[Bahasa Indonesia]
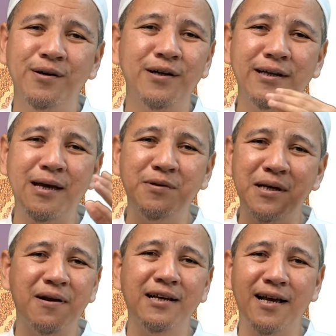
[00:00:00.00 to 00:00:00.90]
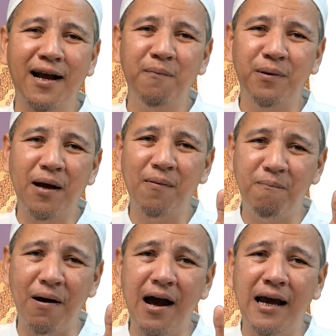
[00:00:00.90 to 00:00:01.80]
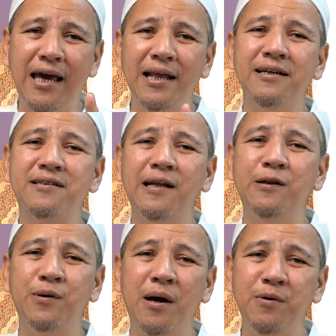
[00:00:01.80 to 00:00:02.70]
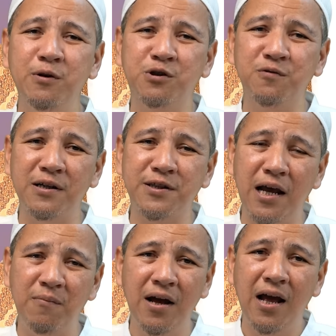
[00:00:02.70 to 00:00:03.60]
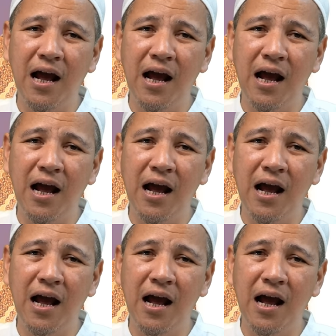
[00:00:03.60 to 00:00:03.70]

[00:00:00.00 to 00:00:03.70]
kita bisa merasakan betapa bahagianya saat itu Nabi Yusuf alaihissalam